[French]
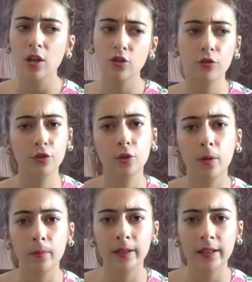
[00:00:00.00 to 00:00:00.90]
J'en suis qu'au
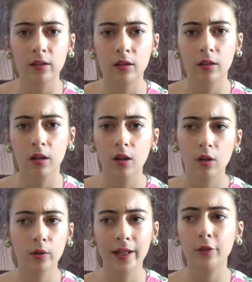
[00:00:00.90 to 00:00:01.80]
premier,
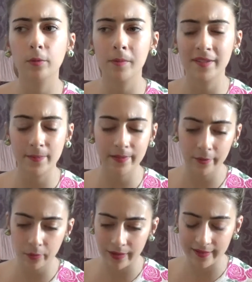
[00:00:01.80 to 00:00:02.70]
quelques premiers
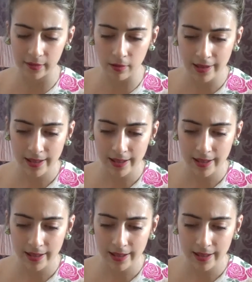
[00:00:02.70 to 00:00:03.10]
épisodes pour l'instant.